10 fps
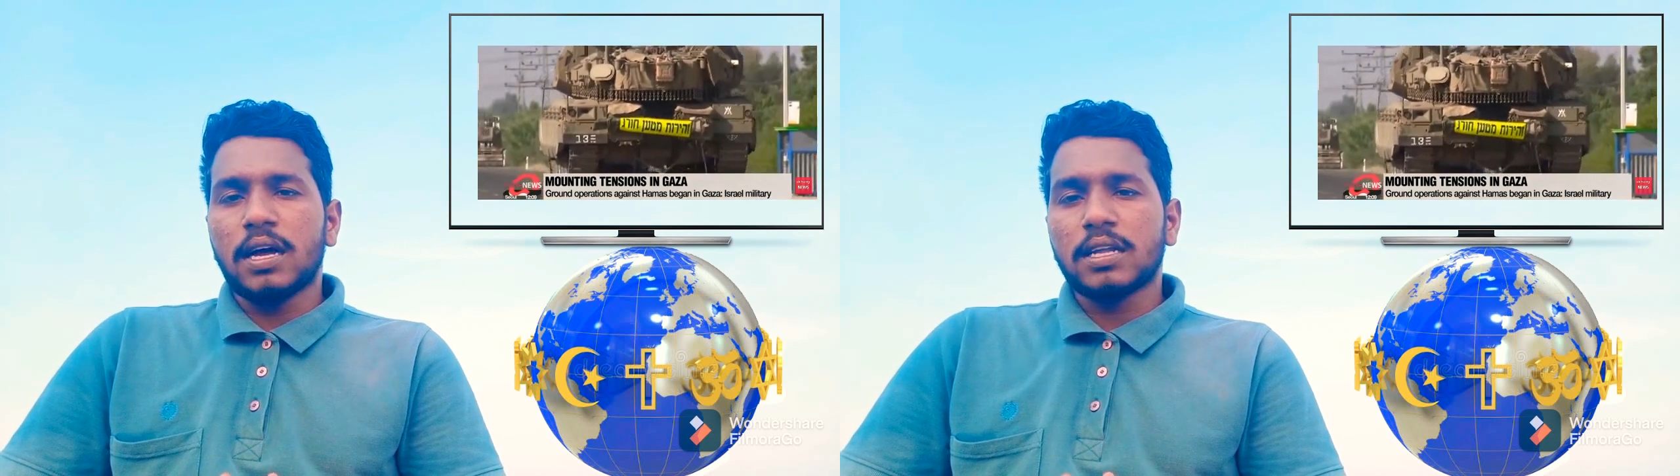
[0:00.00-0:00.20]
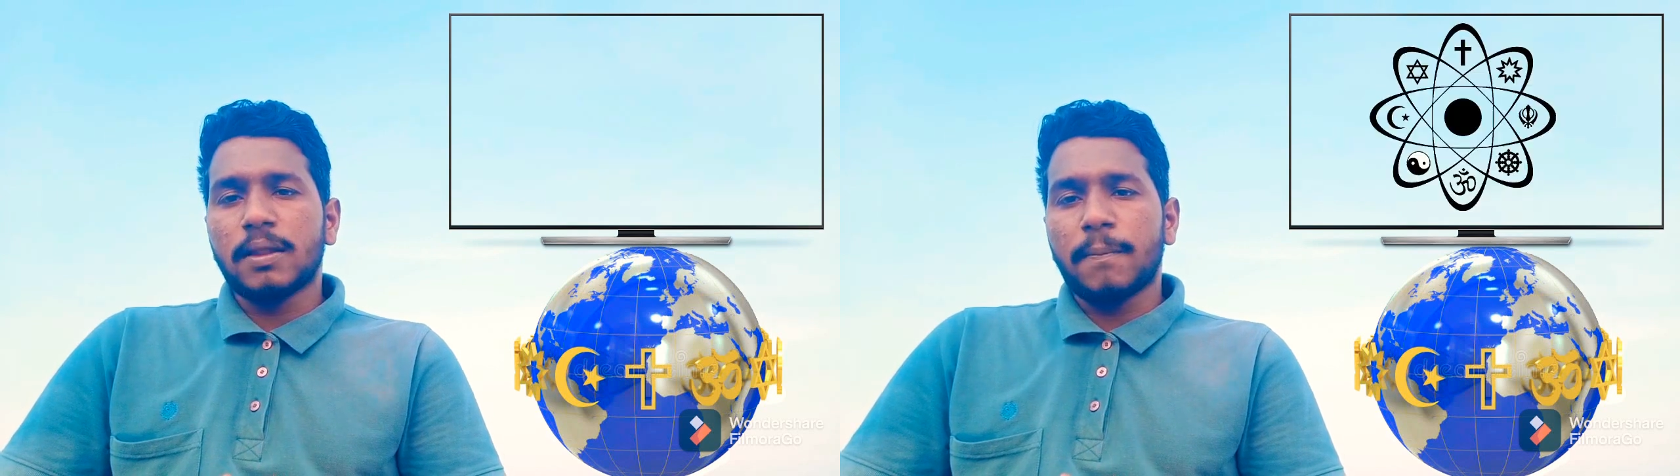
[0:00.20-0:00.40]

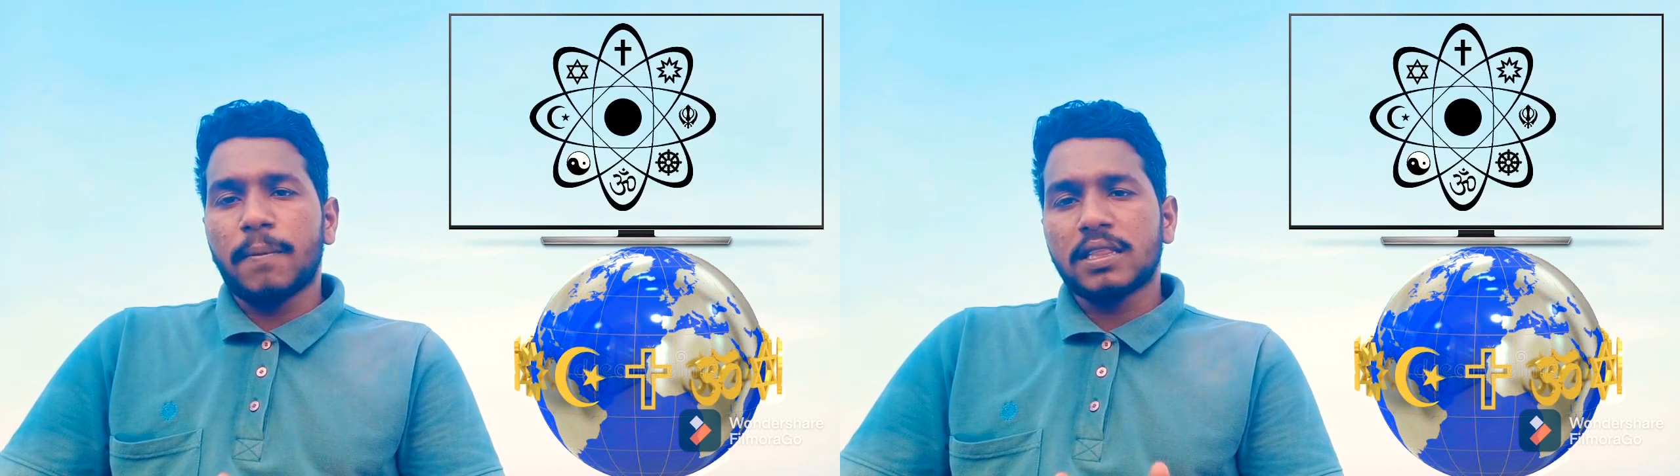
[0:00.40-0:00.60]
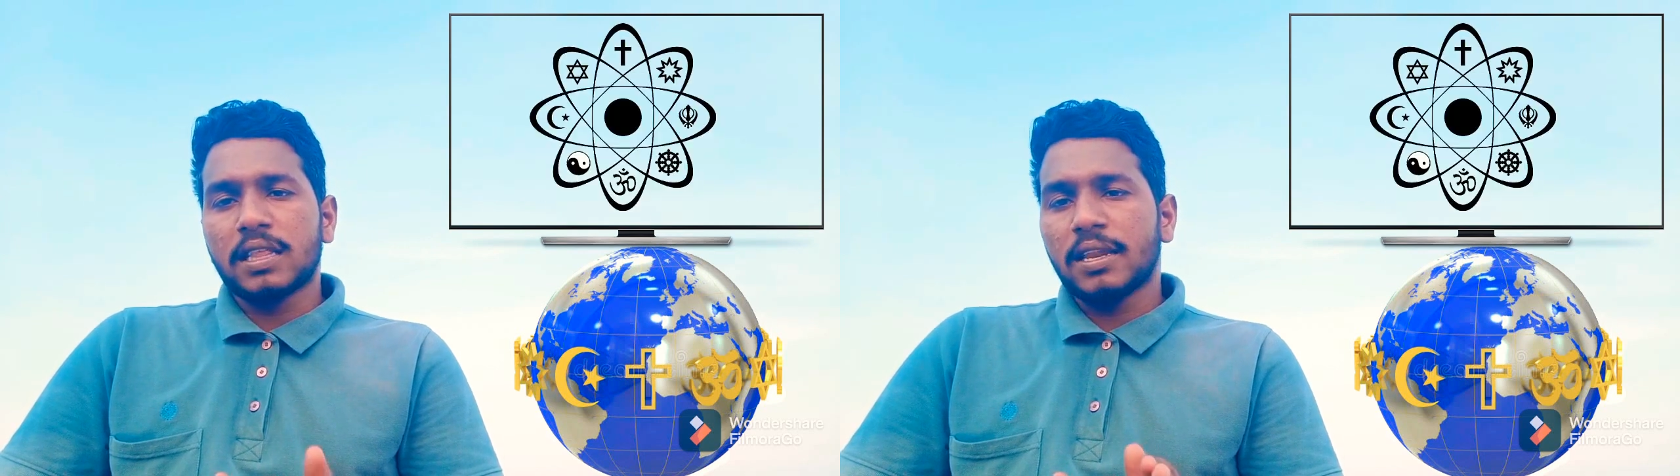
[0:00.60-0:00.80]
అసలు ఈ
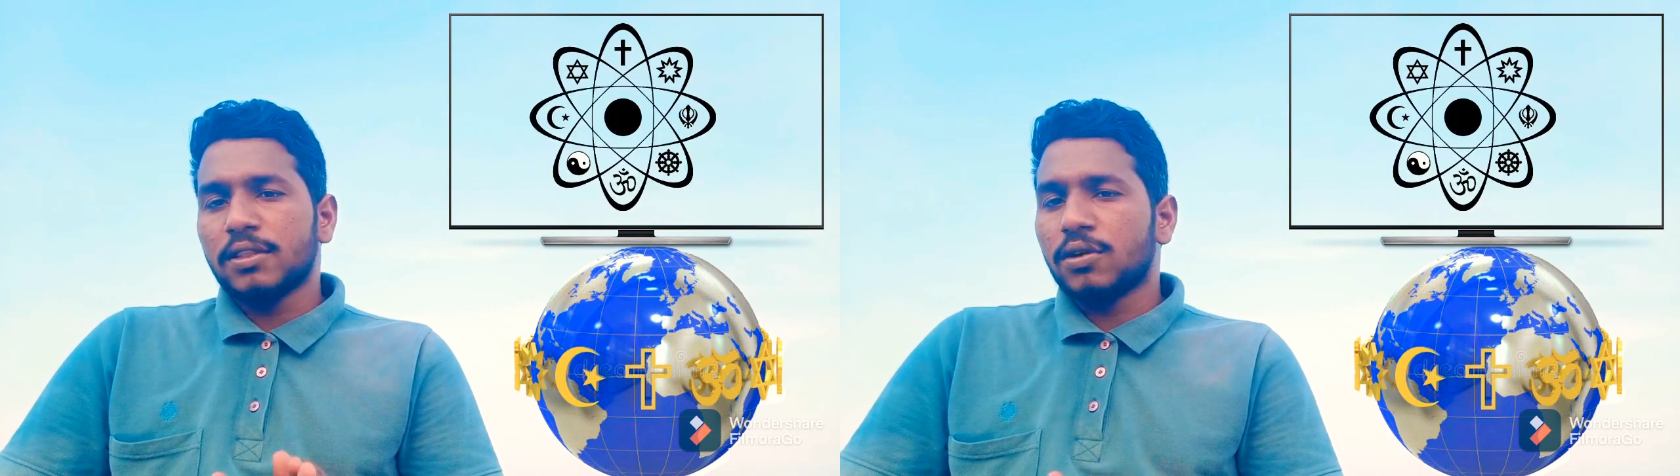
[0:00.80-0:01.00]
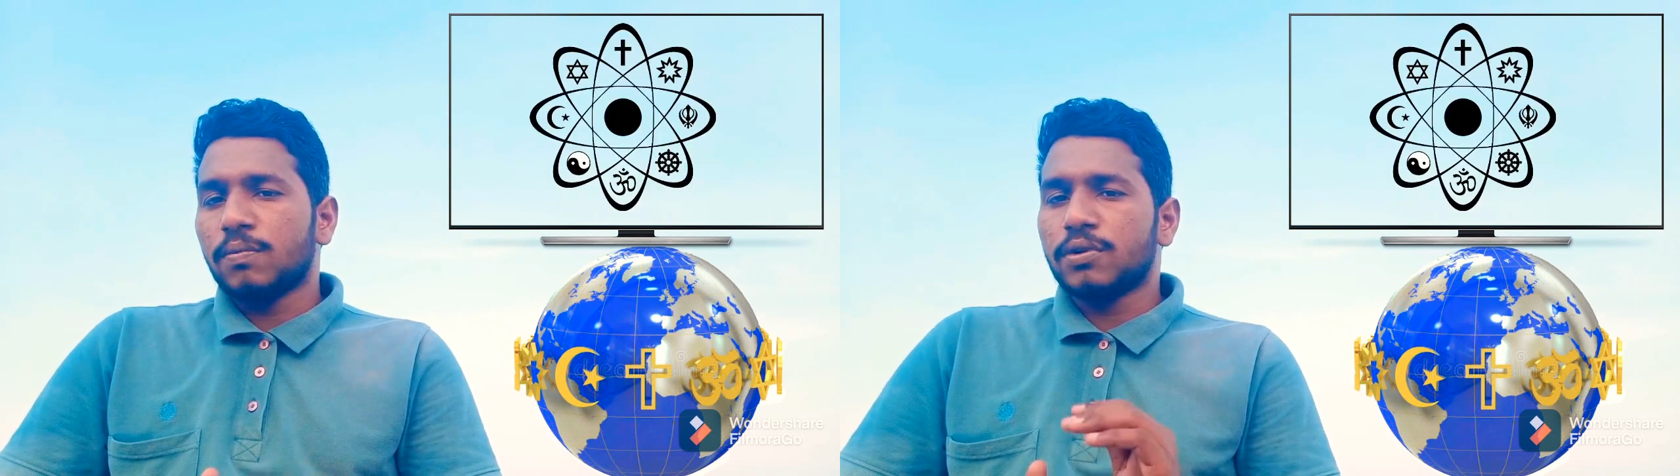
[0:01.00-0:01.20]
మతాలు
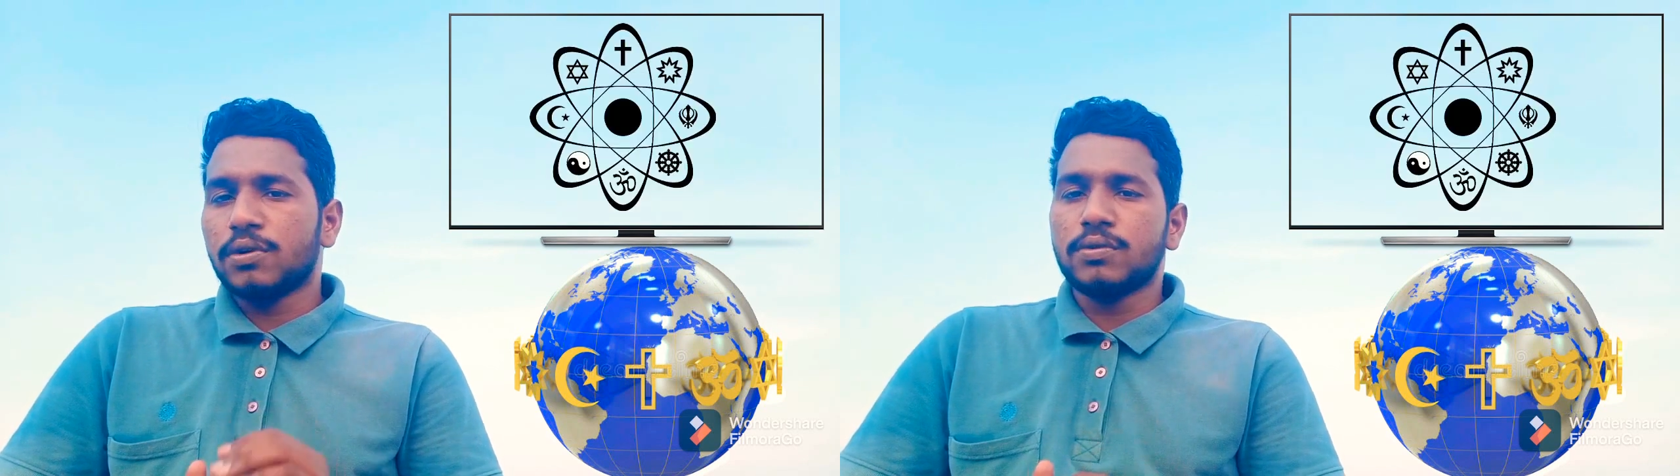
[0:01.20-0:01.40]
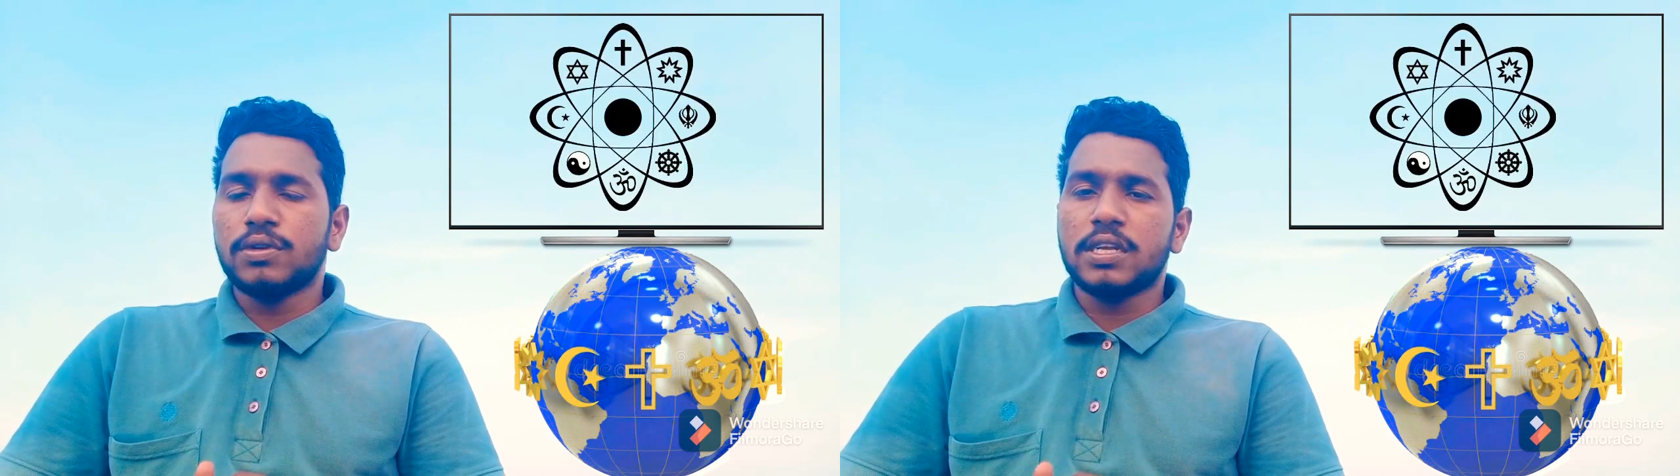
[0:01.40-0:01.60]
ఎందుకు
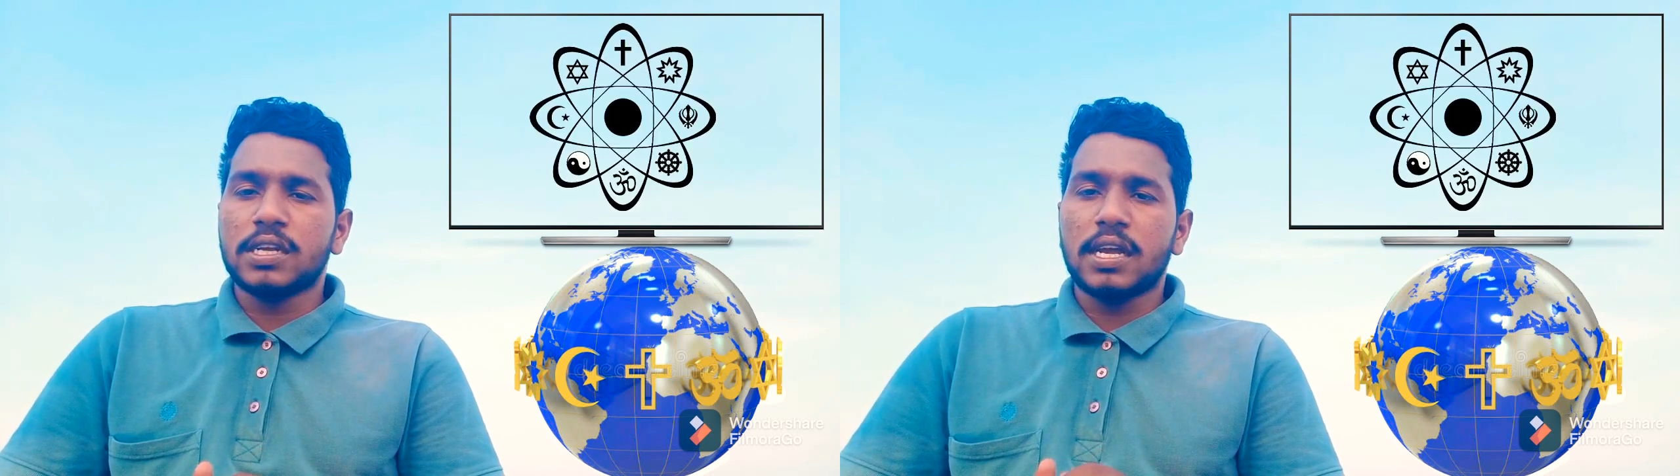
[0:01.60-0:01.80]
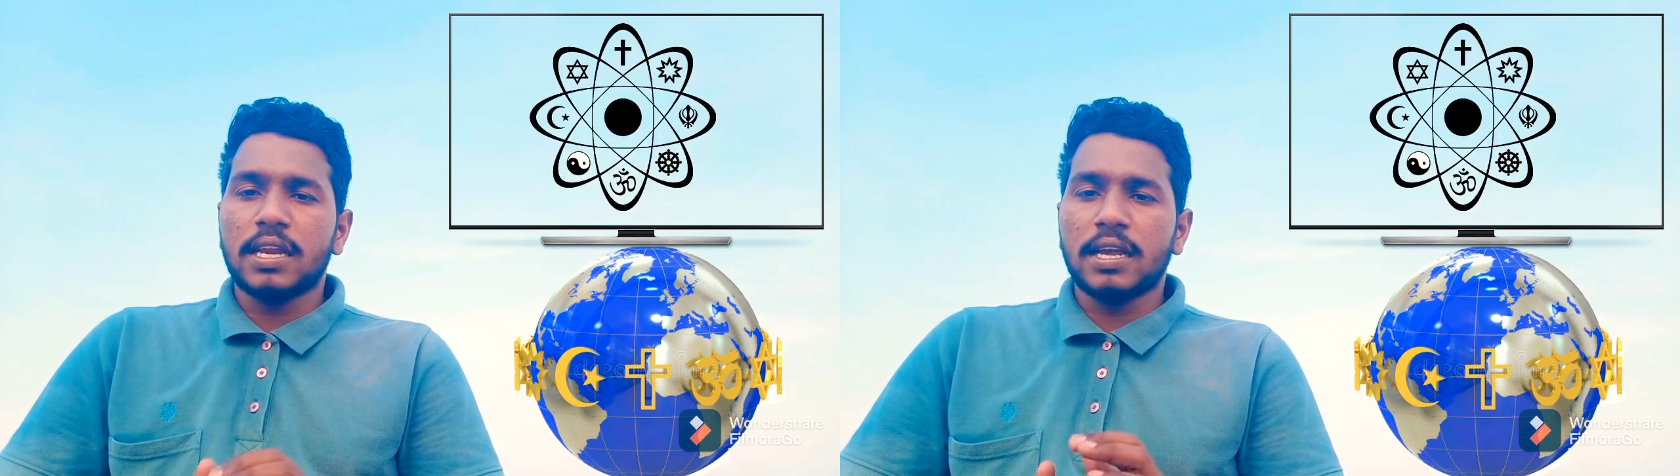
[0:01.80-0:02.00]

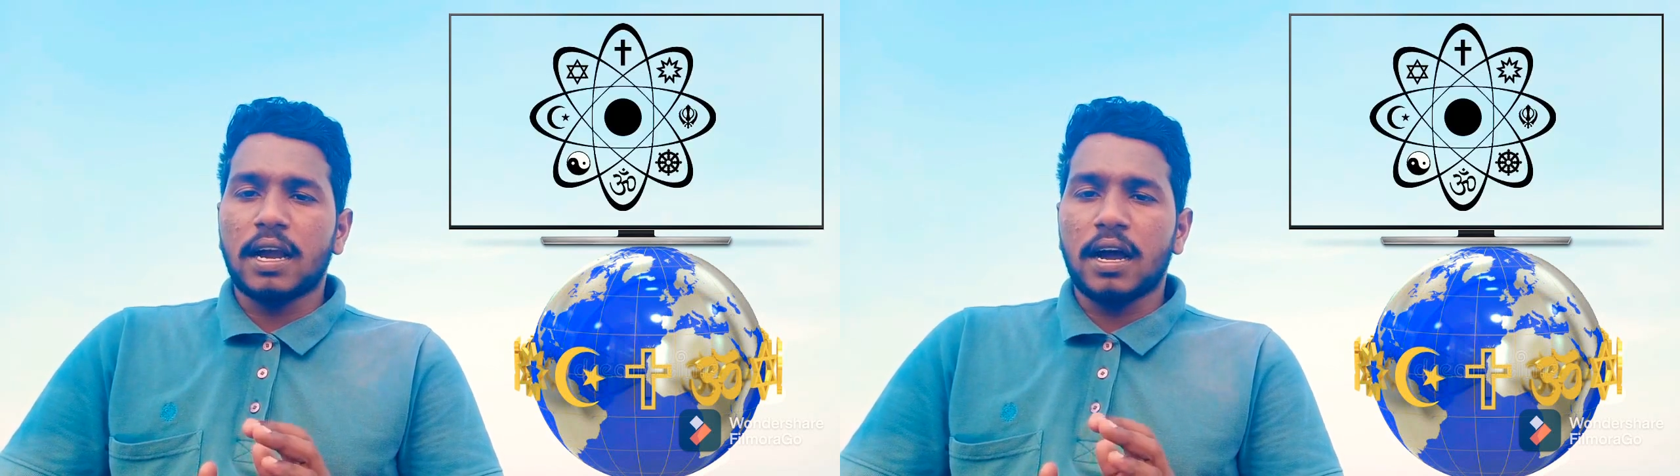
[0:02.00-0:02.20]
పుట్టుకొచ్చాయి అనే